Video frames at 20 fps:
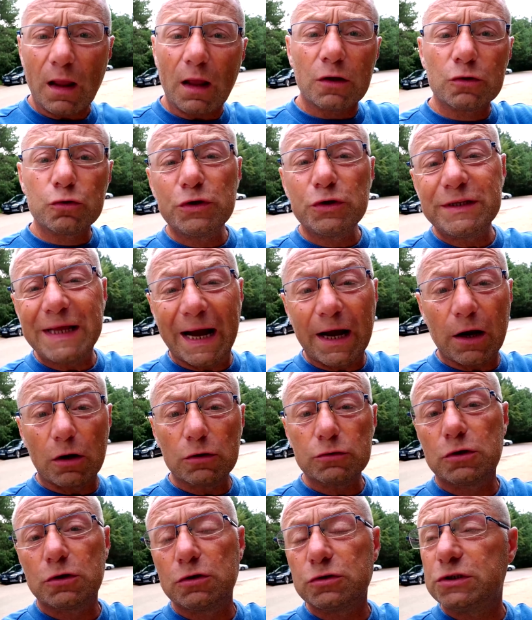to i tak
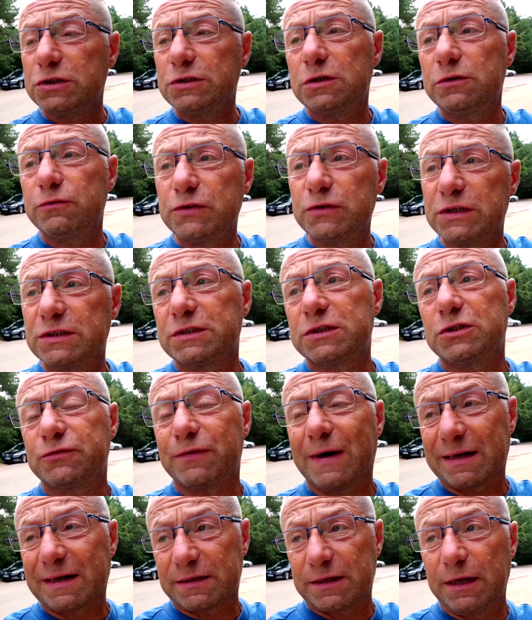od godziny
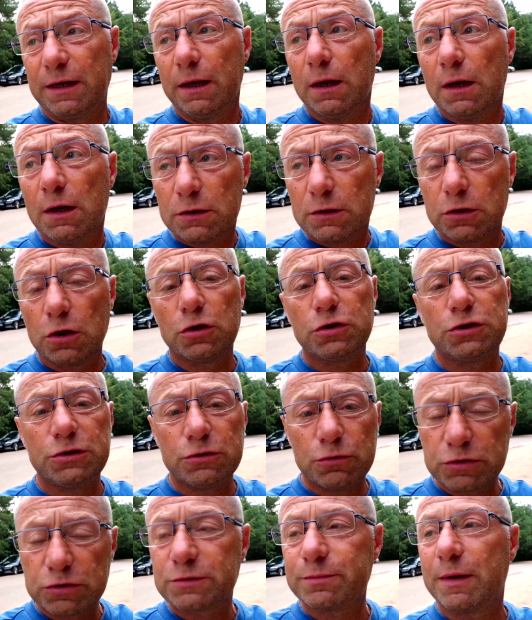24 do godziny
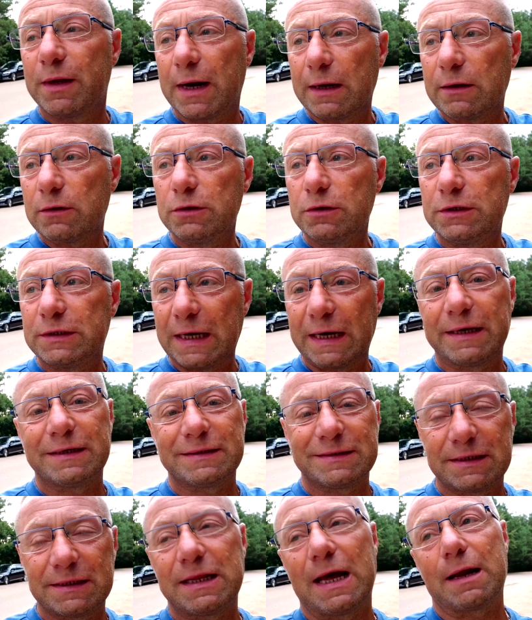8 rano i tak jest
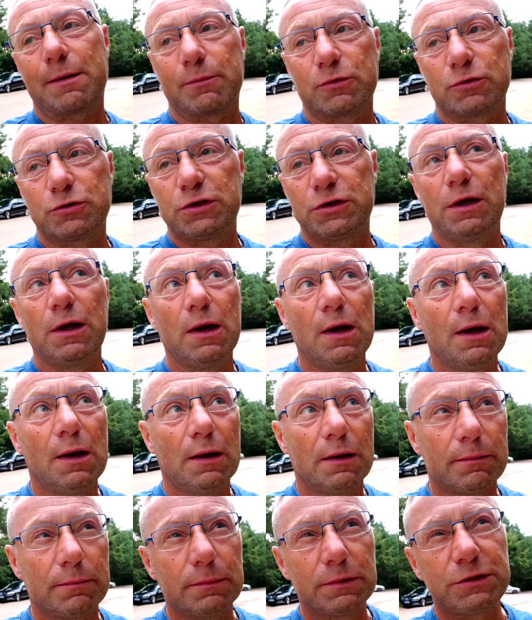za darmo. Czyli
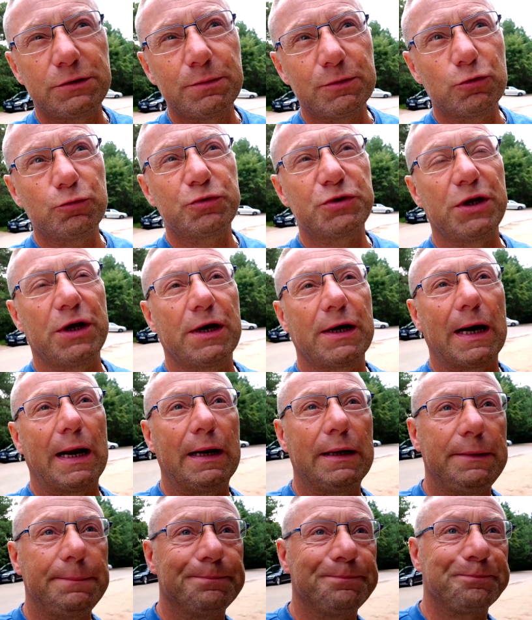myśmy tu
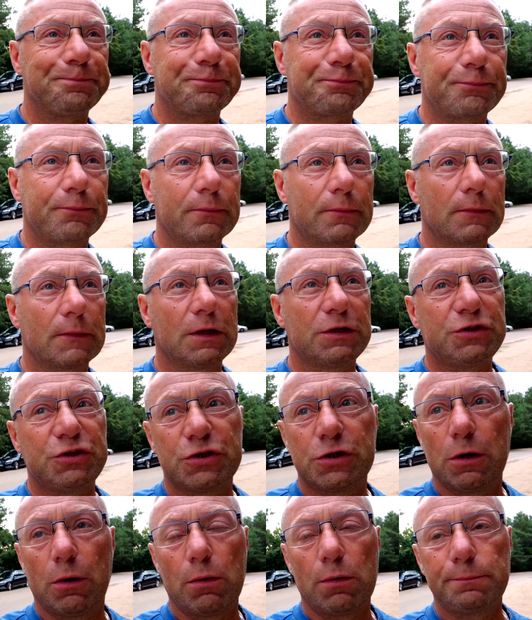przyjechali mm, gdzieś
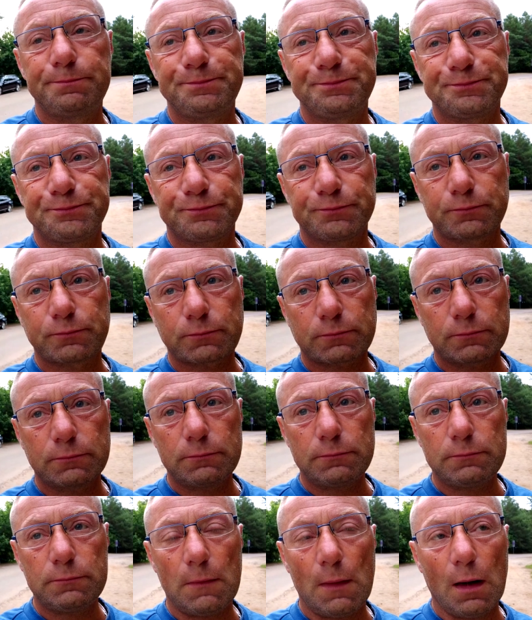koło,
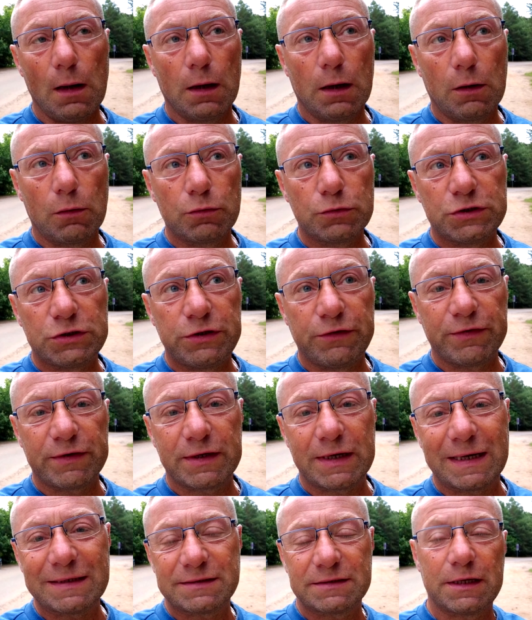koło
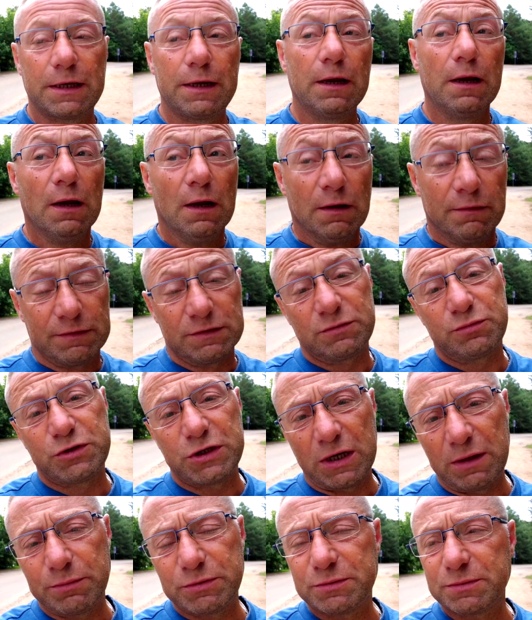19, więc
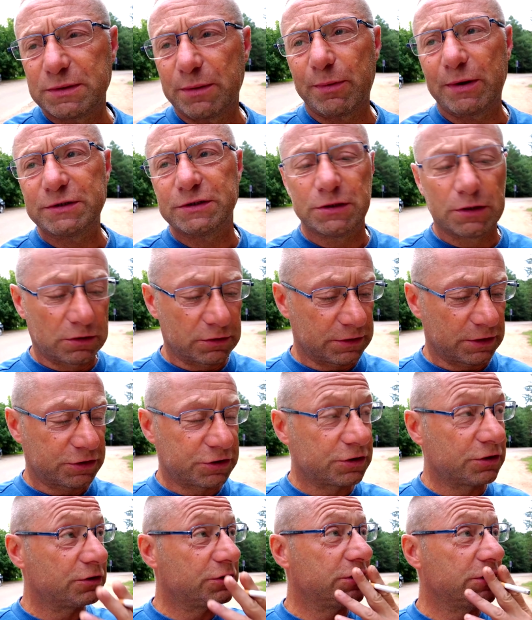musielibyśmy zapłacić tylko za
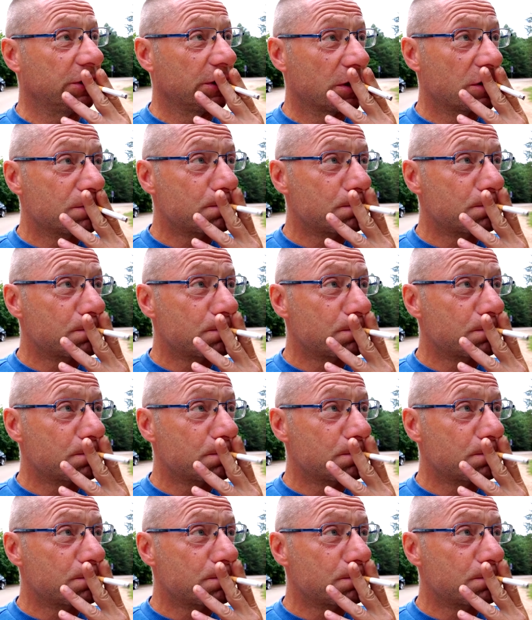3 godziny.